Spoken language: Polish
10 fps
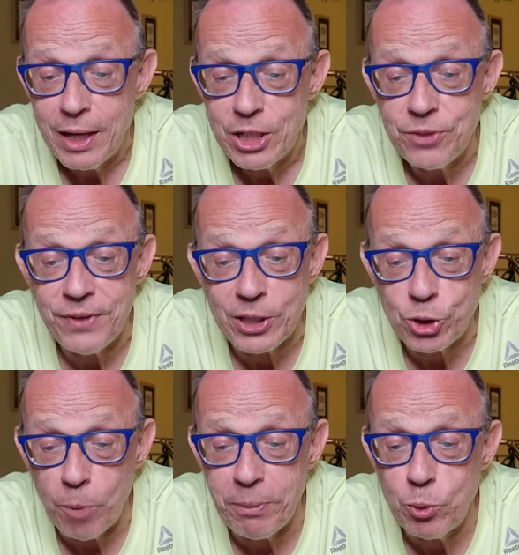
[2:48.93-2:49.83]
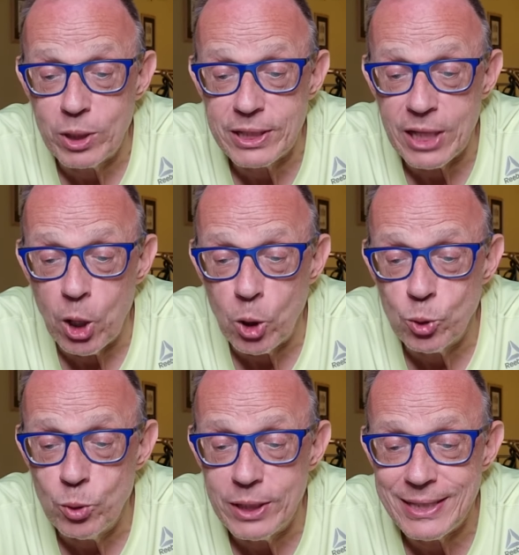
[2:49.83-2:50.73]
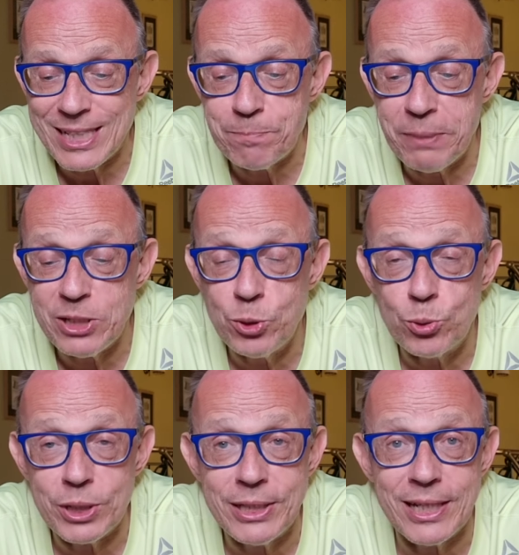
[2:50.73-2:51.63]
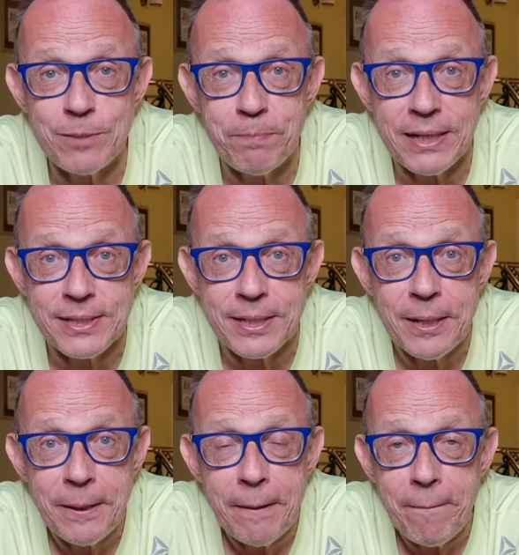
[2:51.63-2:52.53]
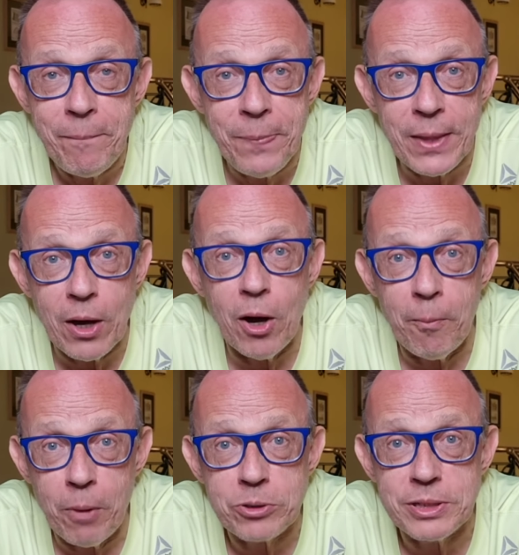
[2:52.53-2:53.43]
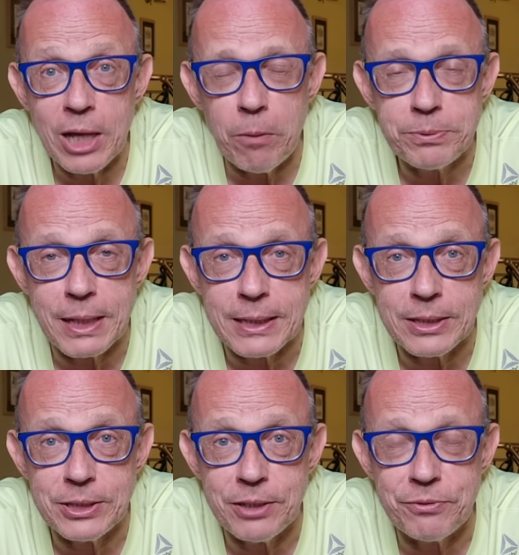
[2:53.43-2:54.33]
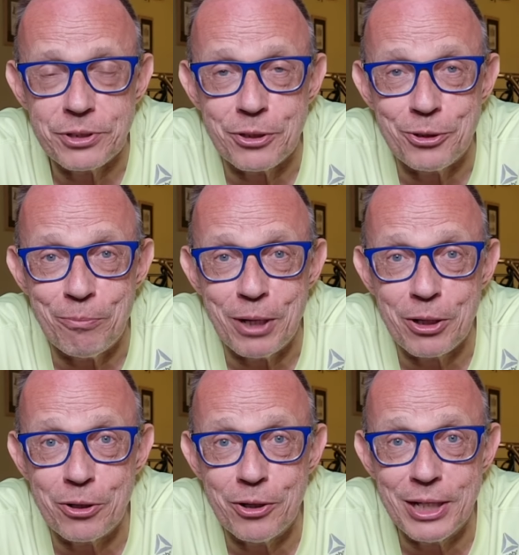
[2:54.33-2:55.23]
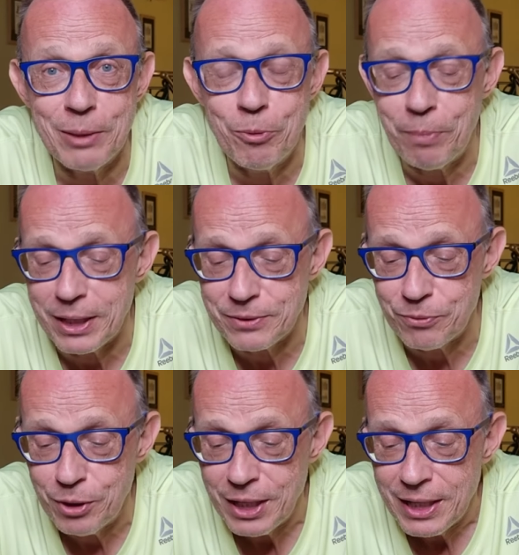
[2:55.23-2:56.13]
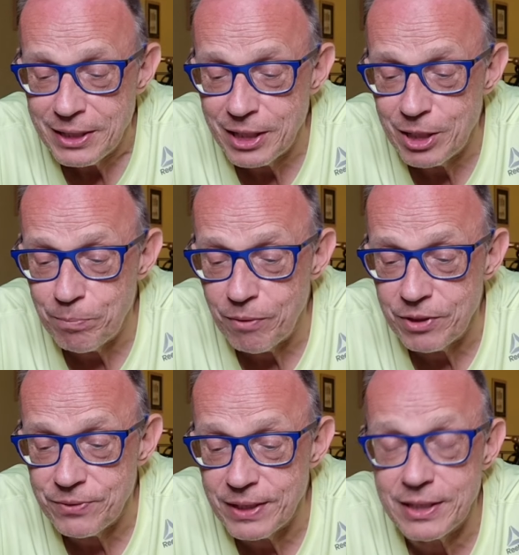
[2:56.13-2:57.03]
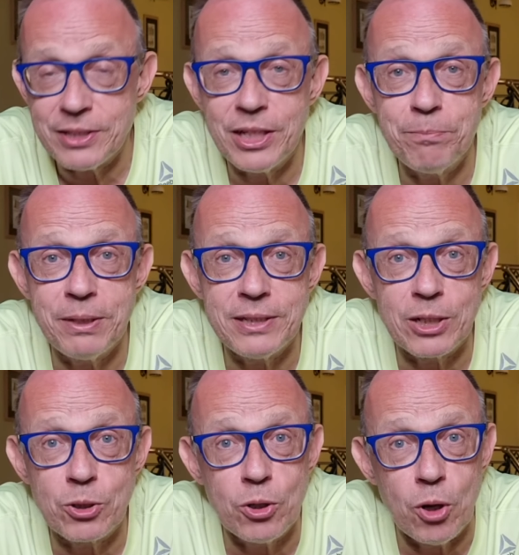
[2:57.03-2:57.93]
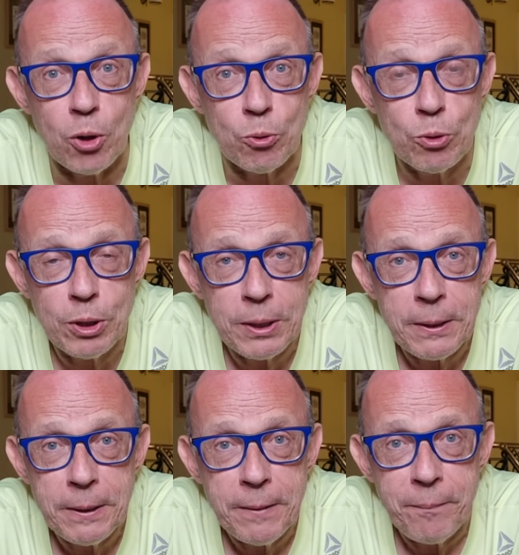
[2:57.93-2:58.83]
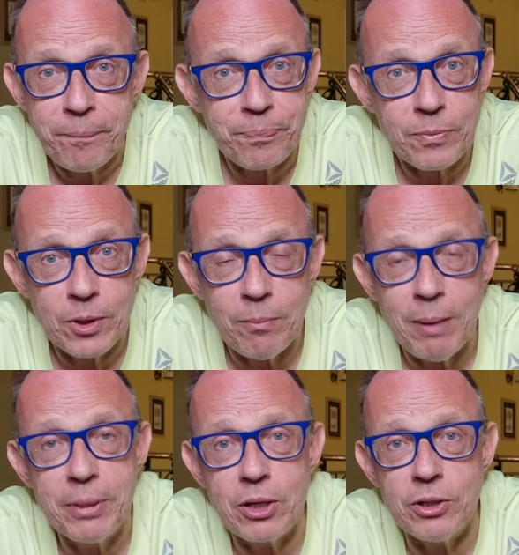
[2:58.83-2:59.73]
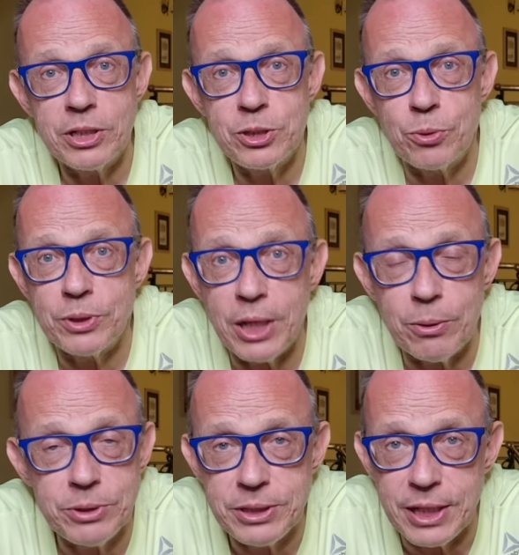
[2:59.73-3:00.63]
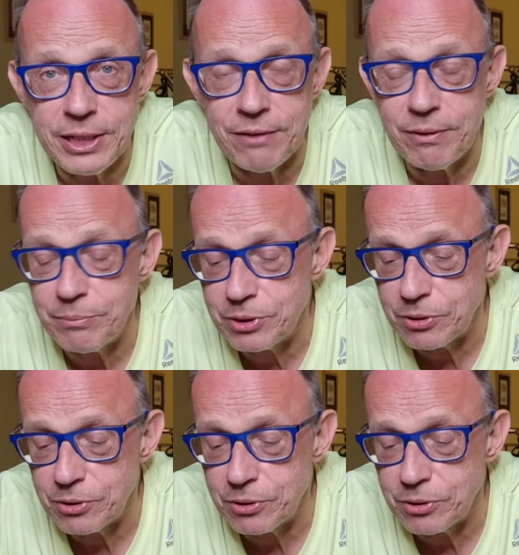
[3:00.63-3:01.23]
Świętopełk, Teodul, Tespezjusz i Tespezy. No, mocna obsada dzisiaj. Wszystkiego dobrego kochanemu Państwu. Nietypowe święta, dzień bez alkoholu. No mamy koniec turnieju, dzisiaj nie wiem co